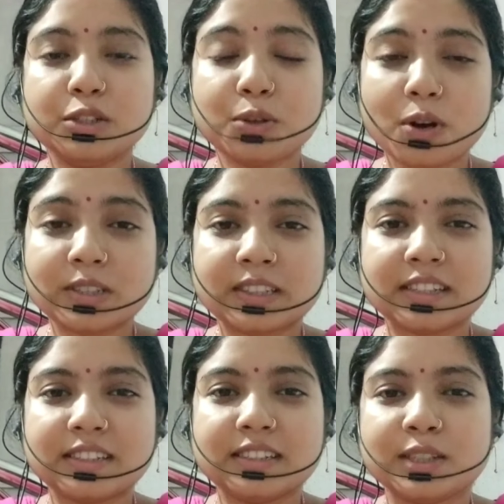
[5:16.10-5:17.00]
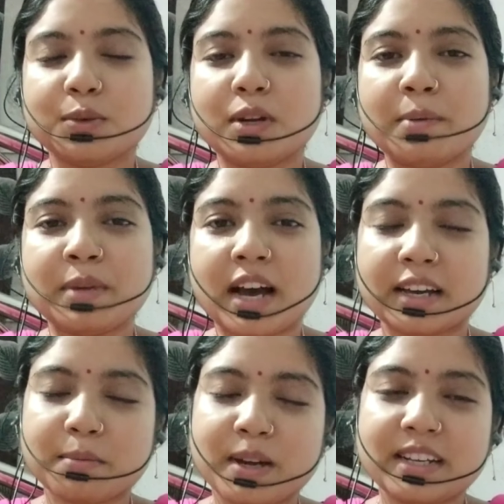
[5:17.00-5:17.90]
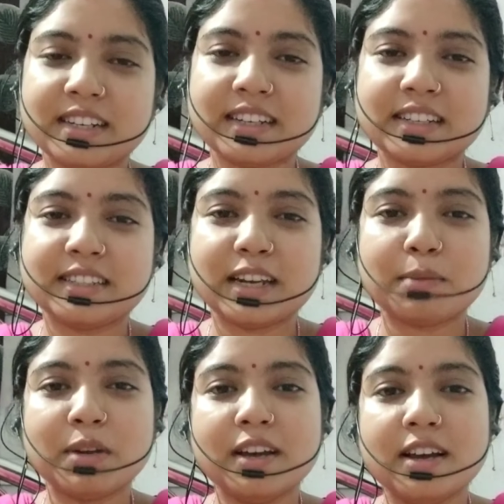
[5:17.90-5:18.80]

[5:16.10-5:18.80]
শর্টস আছে যেগুলো আমি আগে বানিয়ে রেখেছিলাম